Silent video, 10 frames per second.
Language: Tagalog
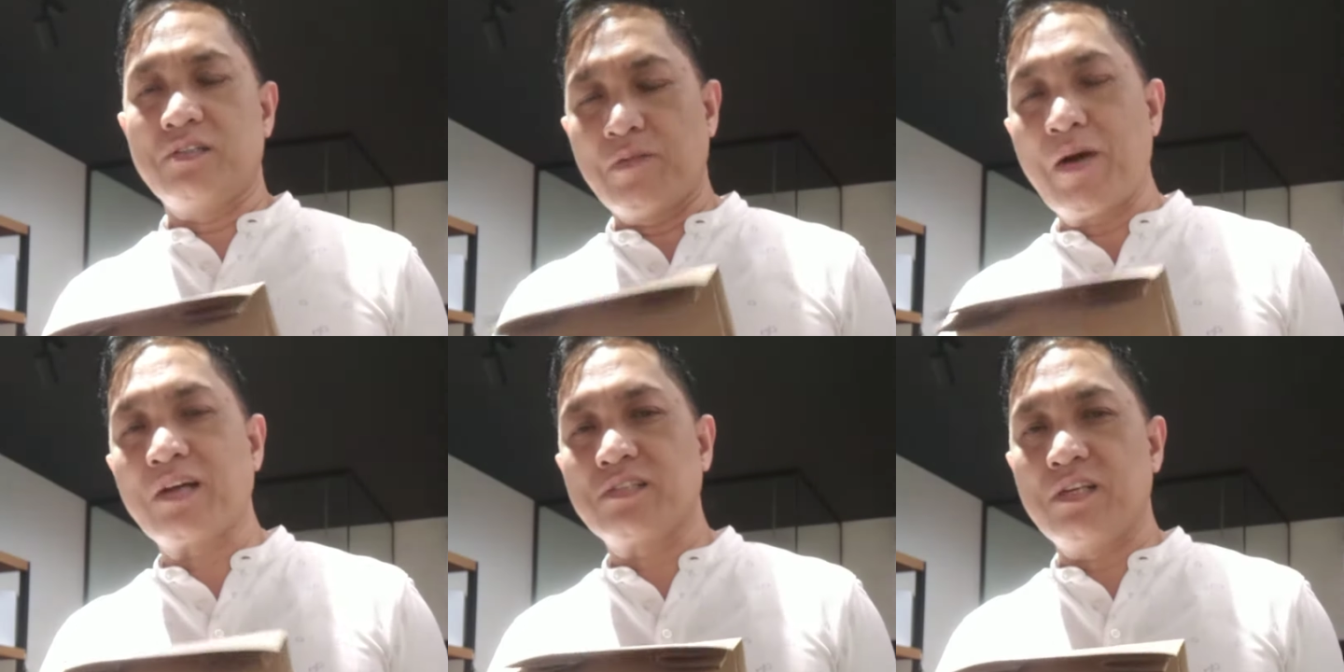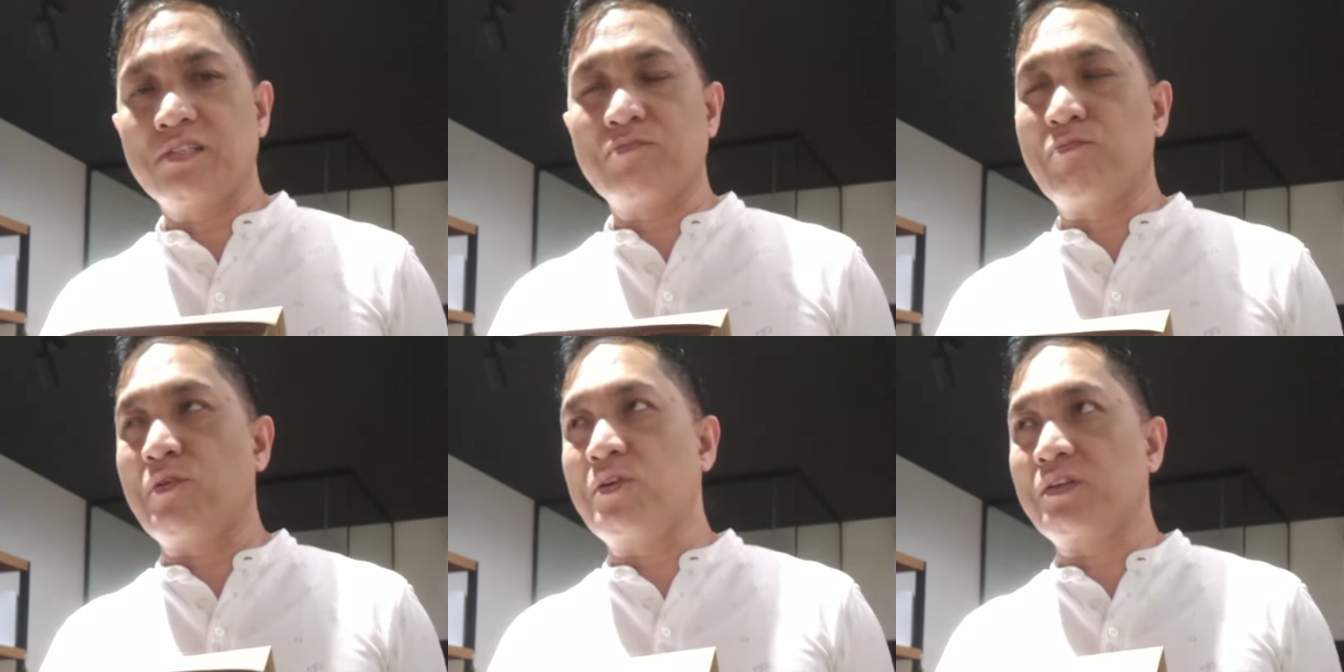the box is
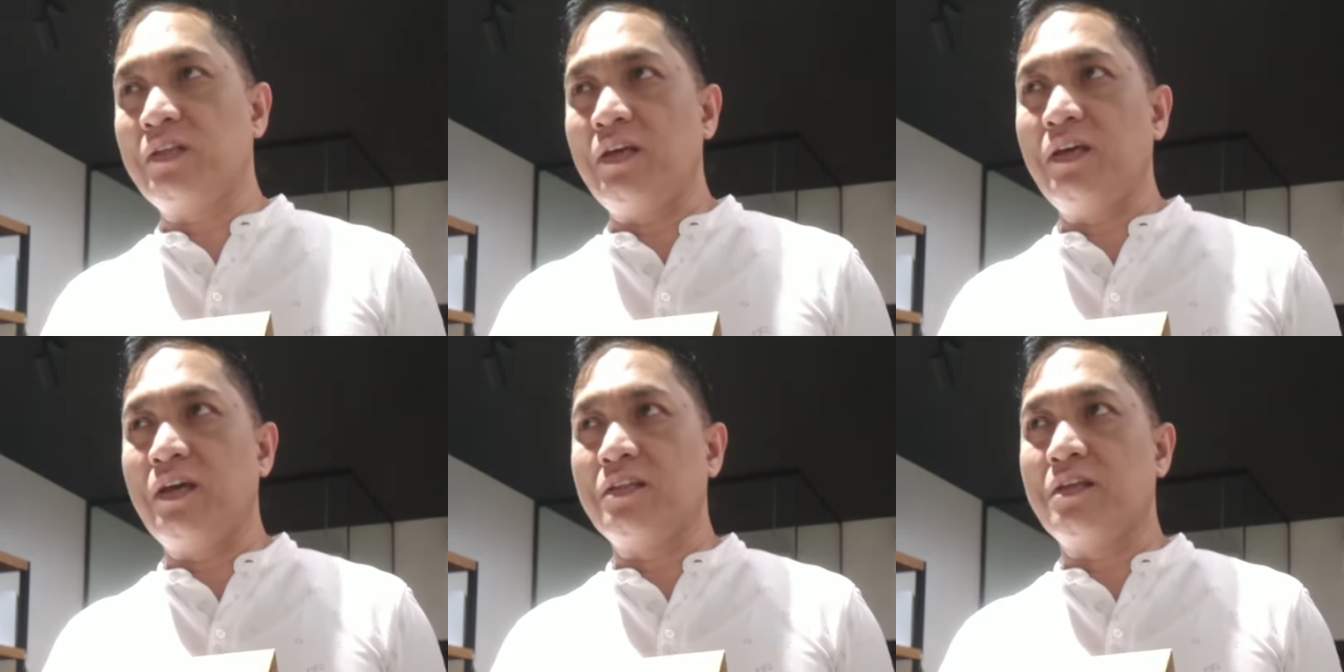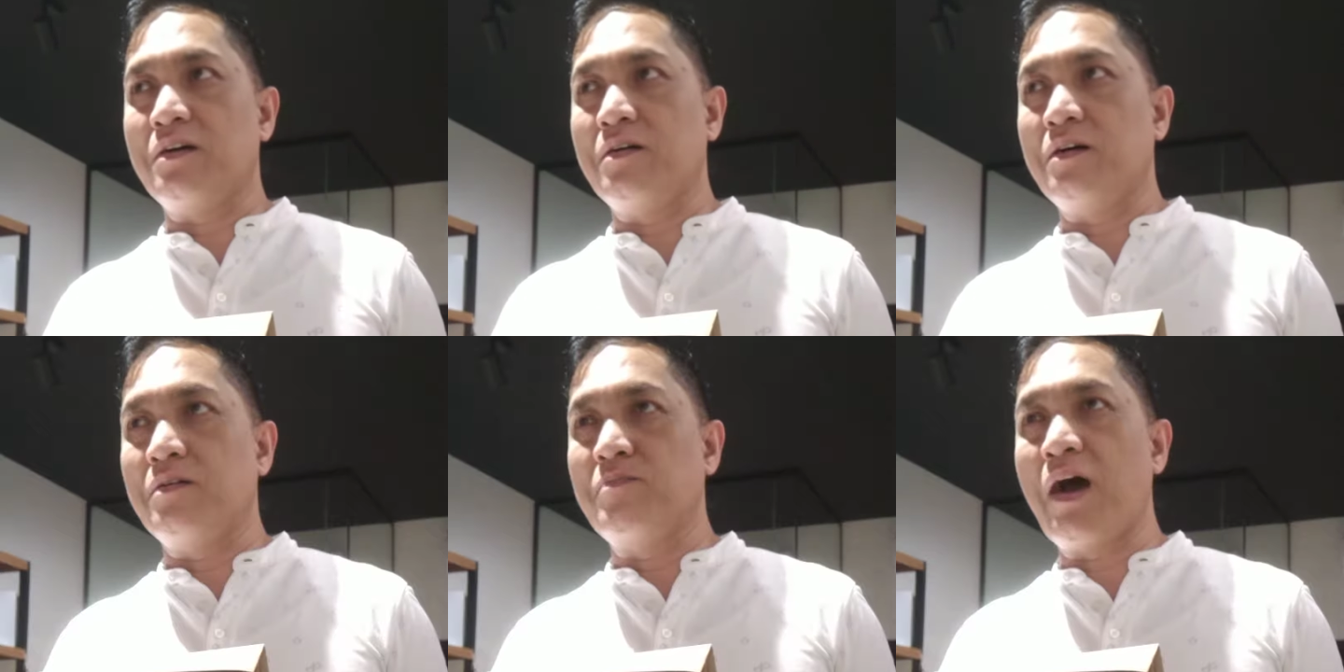40 and
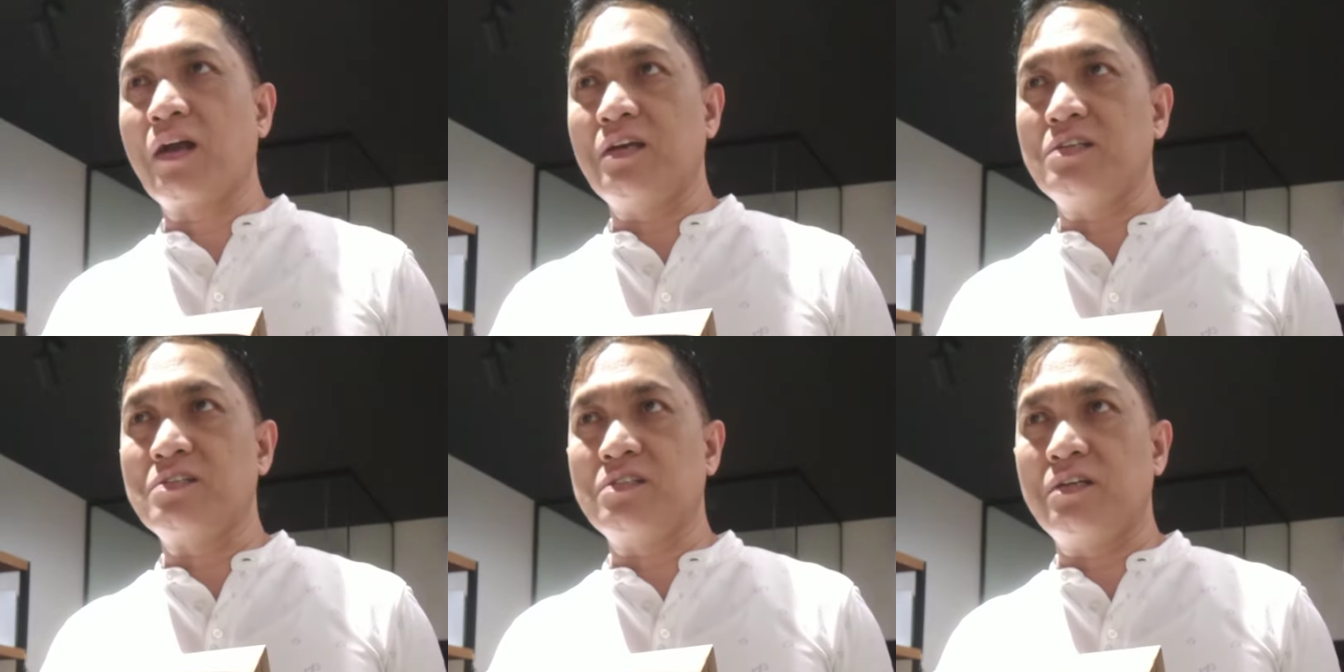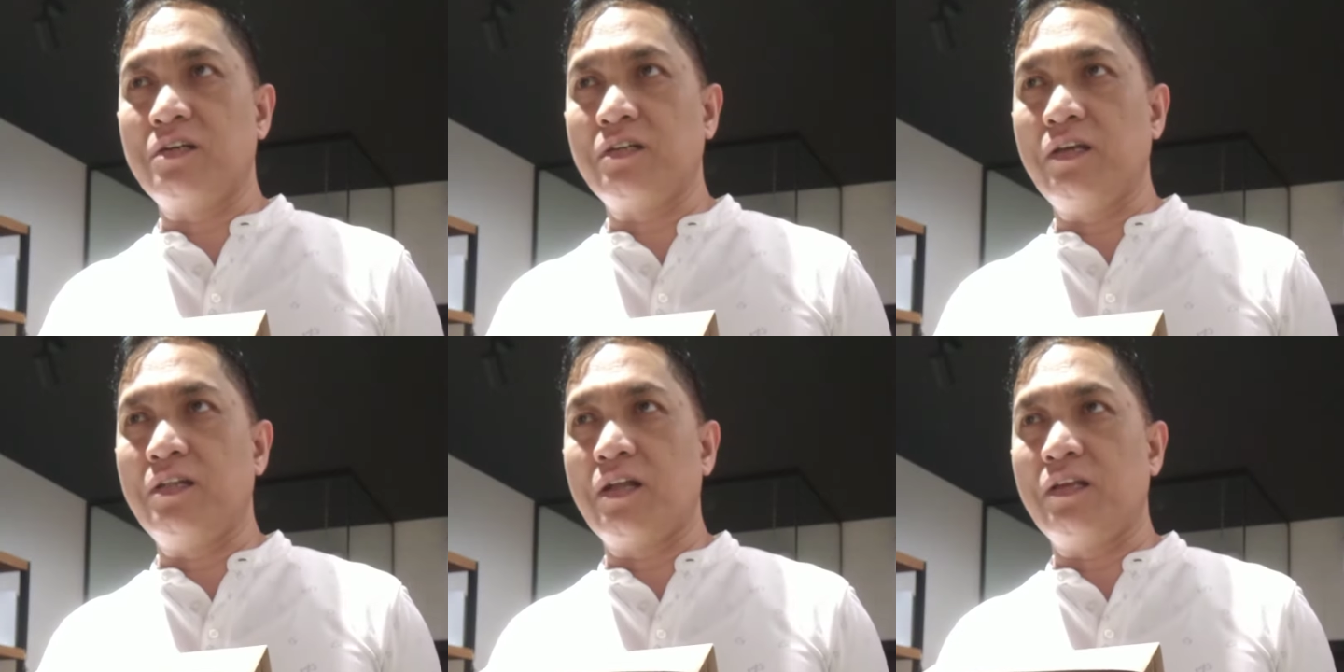the bag is
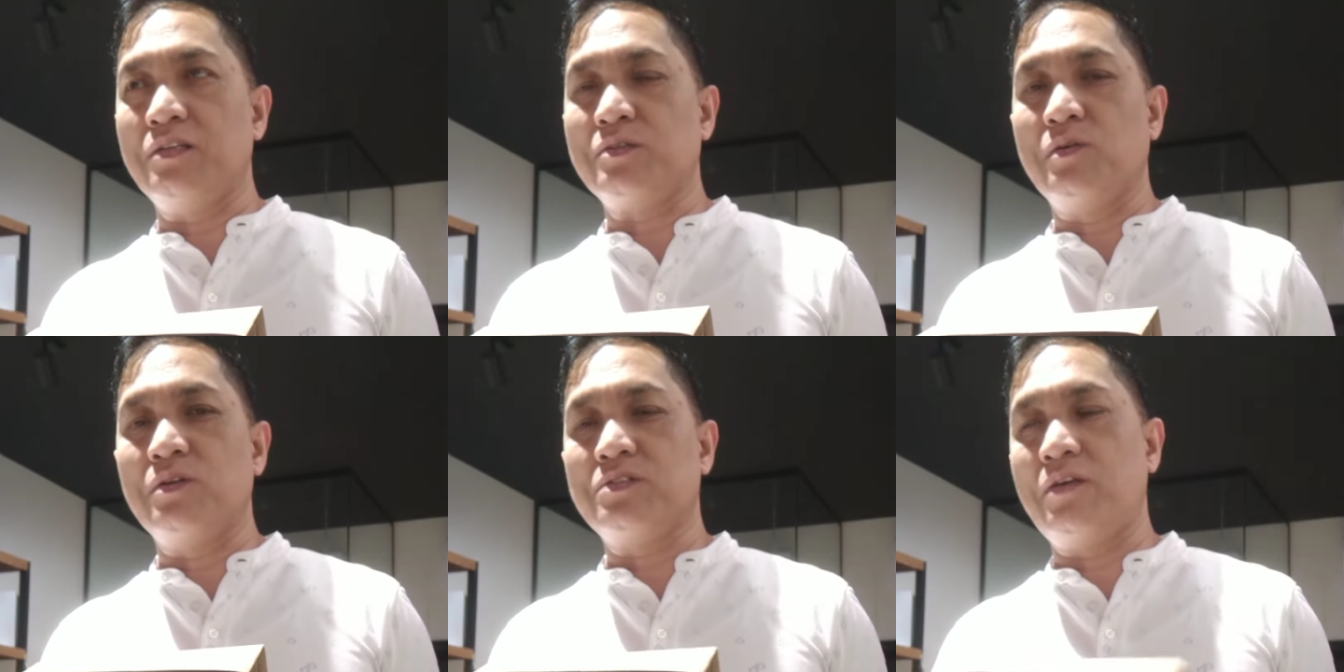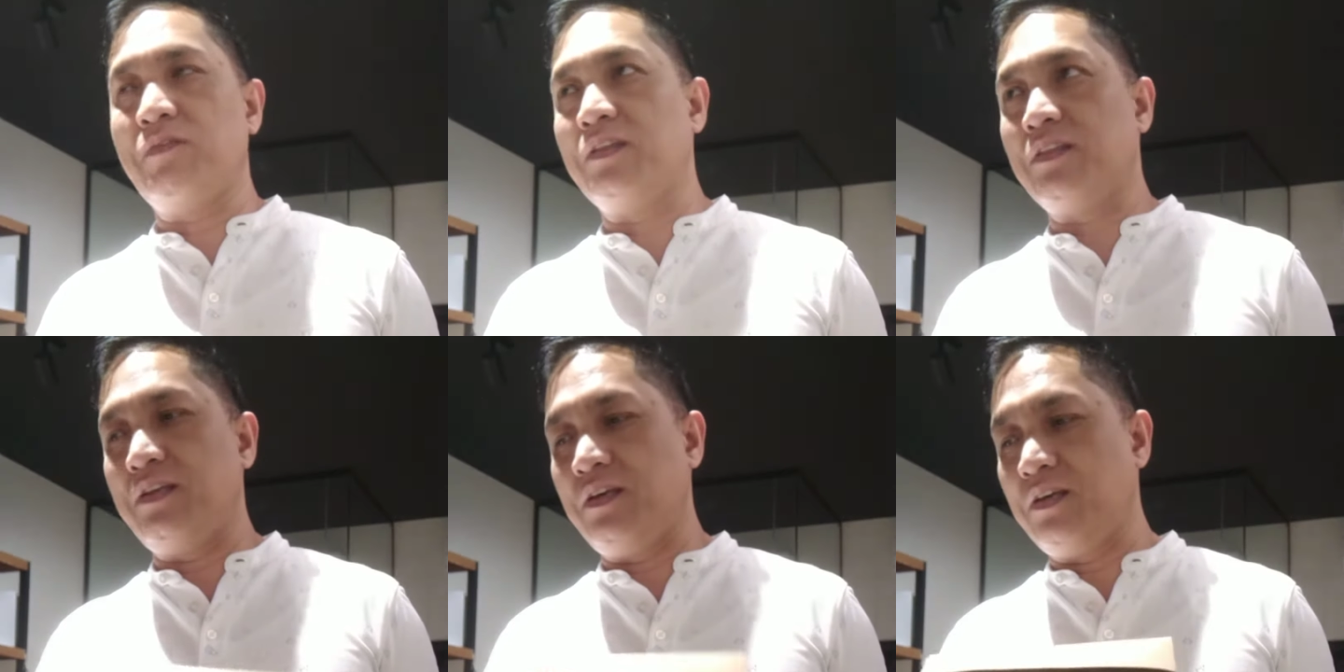30 that is all 70
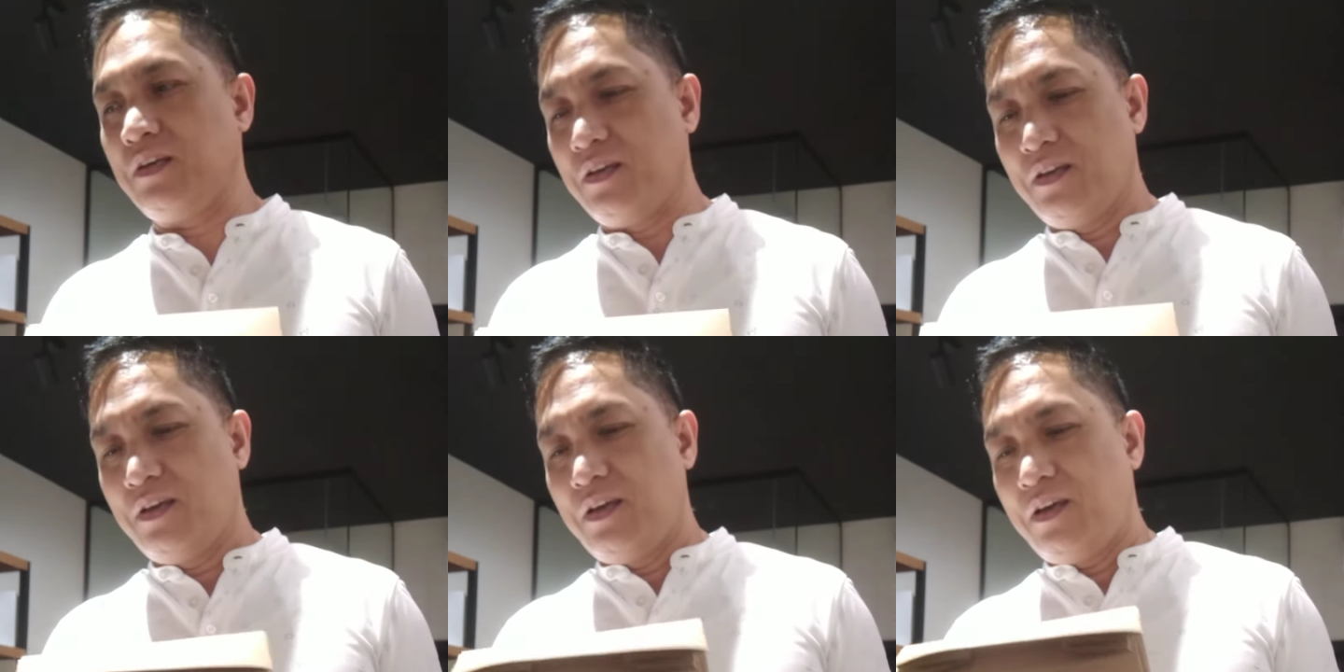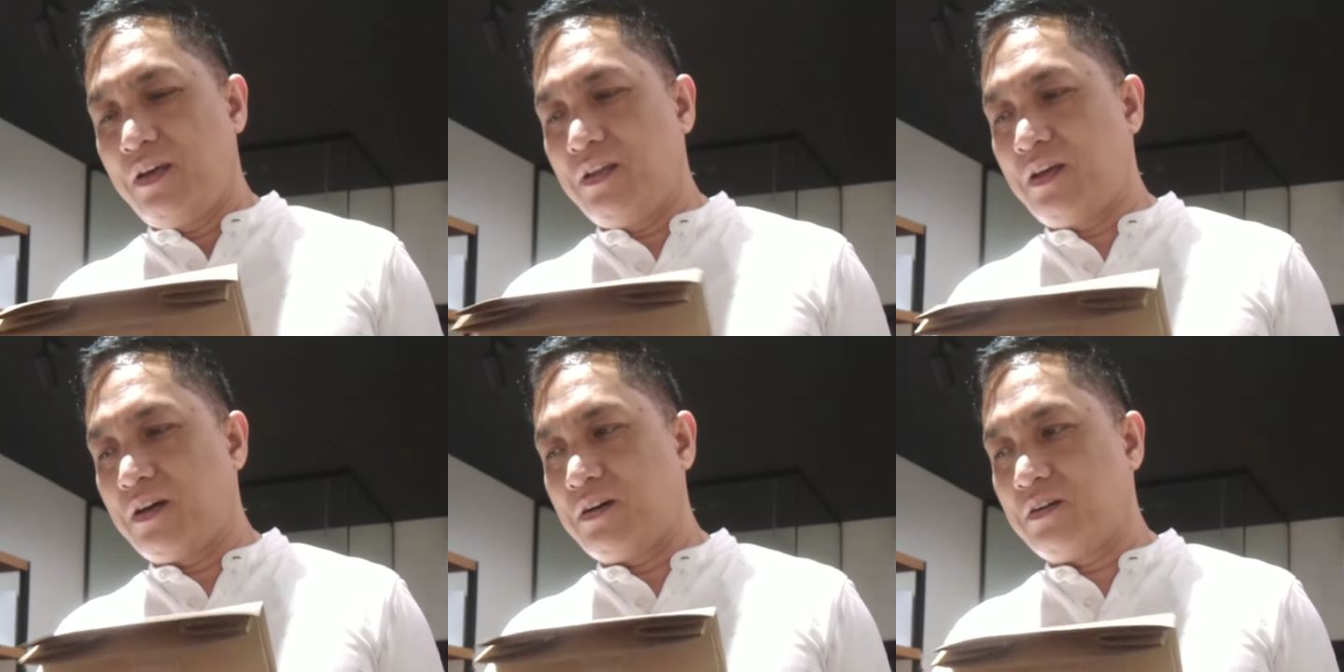and
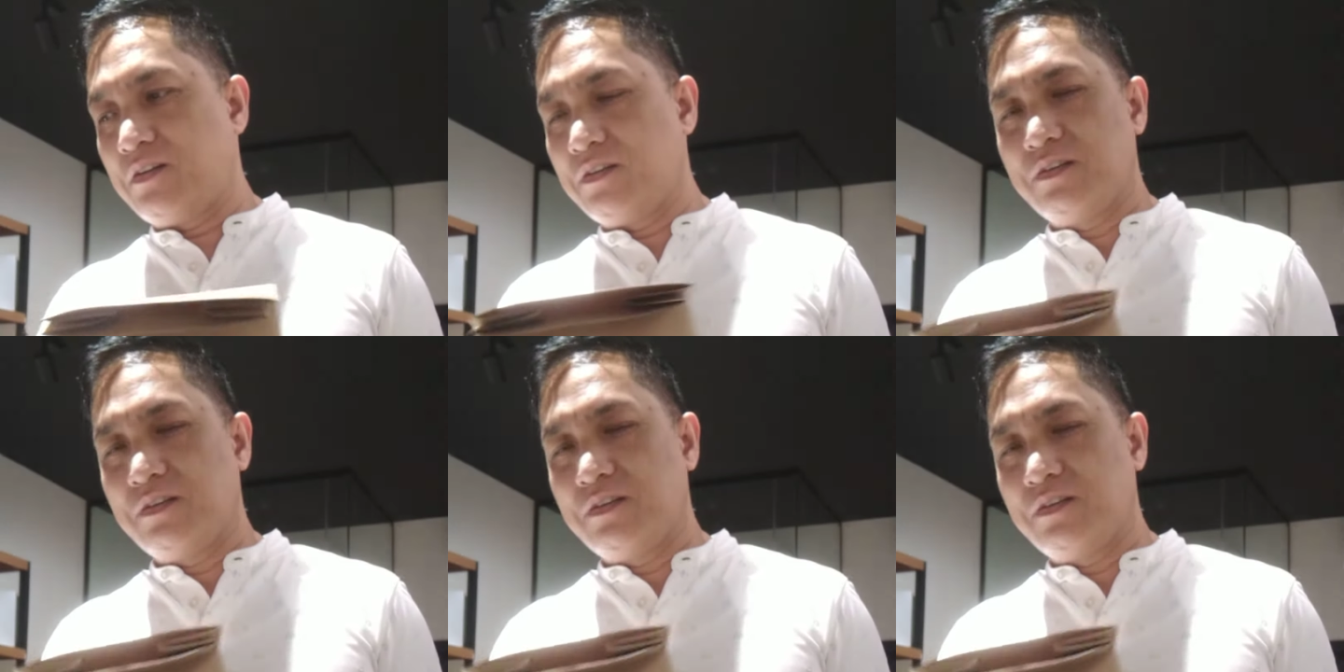uh,